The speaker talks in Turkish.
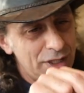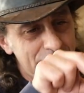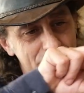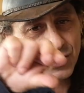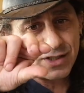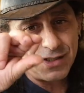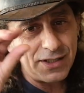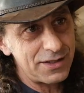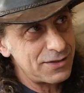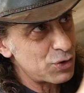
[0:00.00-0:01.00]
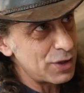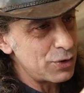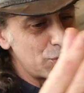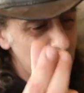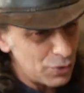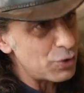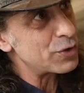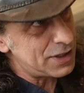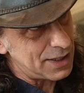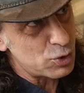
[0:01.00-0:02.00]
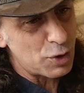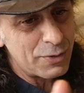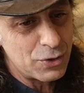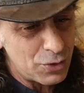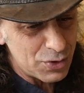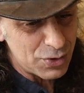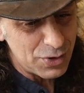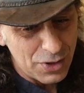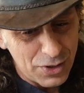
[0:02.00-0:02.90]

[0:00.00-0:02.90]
Yani dışarı değil, sola dönüyor. Orada da absorbe ediyoruz.